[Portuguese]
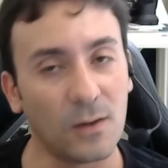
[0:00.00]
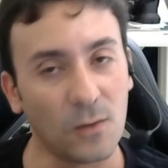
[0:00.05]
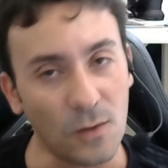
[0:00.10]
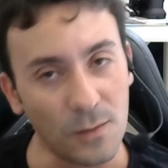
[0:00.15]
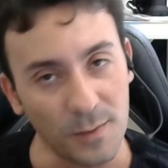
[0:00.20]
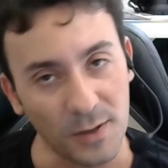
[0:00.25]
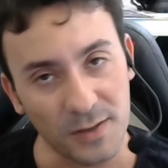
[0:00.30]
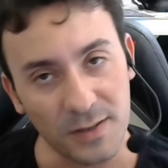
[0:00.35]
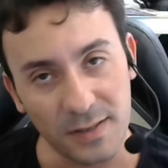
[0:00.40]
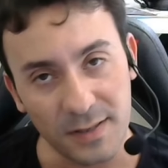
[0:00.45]

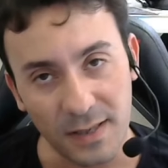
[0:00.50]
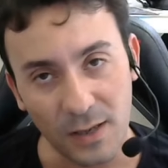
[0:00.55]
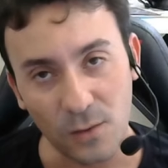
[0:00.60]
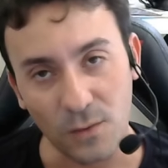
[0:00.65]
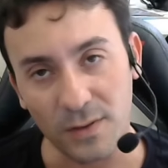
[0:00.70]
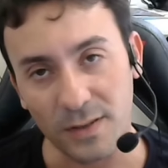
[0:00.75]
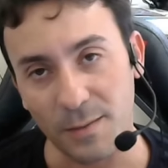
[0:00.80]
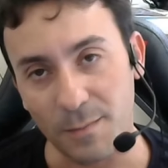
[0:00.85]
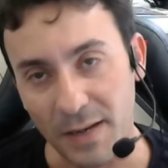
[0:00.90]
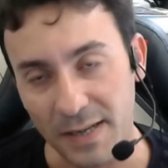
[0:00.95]
Como eu disse, é
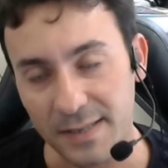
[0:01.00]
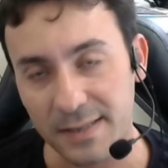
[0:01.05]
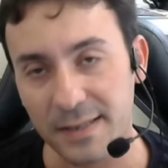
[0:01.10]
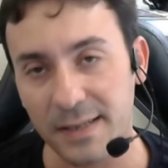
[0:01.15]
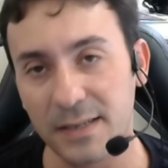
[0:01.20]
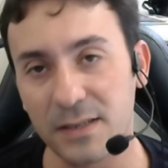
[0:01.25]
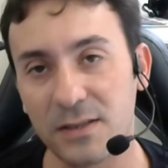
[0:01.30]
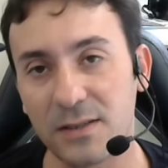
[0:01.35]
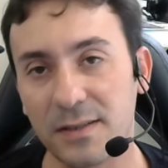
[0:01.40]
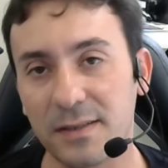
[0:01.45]
coisa
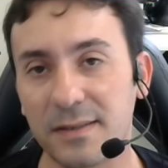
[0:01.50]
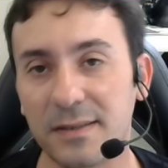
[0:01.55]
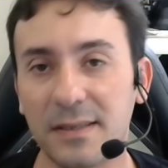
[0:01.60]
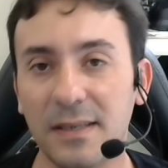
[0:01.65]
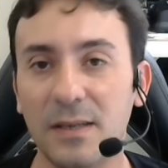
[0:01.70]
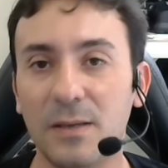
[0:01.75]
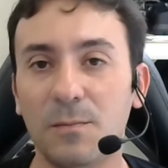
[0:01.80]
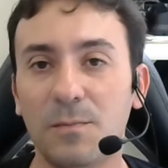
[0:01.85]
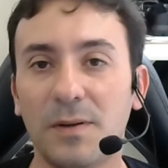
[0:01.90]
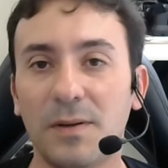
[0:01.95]
bastante
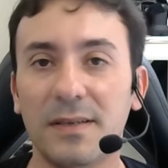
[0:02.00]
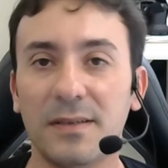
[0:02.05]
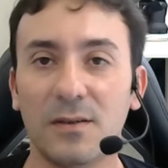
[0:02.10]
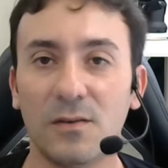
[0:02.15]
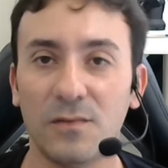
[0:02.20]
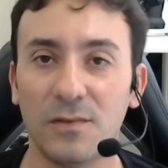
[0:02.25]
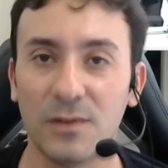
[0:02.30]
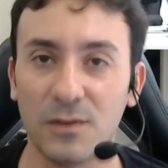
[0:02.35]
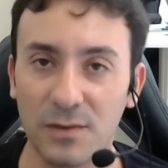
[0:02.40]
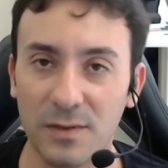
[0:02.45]
simples,
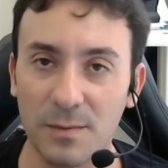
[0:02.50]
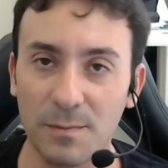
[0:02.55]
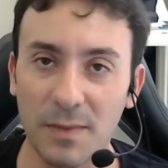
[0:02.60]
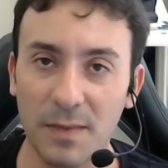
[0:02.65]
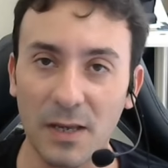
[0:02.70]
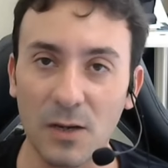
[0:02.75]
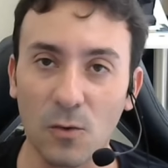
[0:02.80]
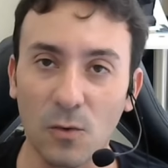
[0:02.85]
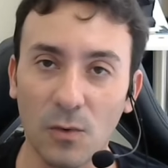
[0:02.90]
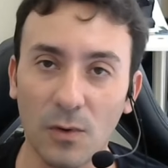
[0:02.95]
é um videozinho
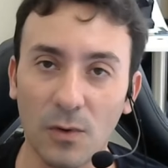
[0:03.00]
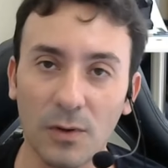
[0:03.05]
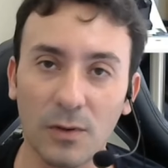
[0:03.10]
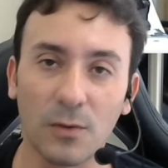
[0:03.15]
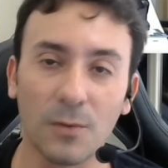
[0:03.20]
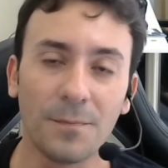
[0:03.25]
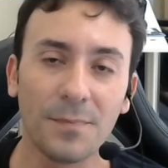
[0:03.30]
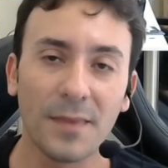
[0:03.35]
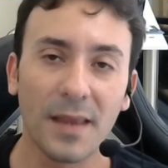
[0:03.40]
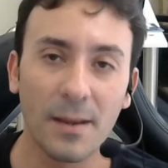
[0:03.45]
bem
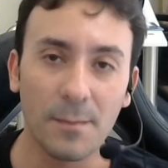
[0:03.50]
curto,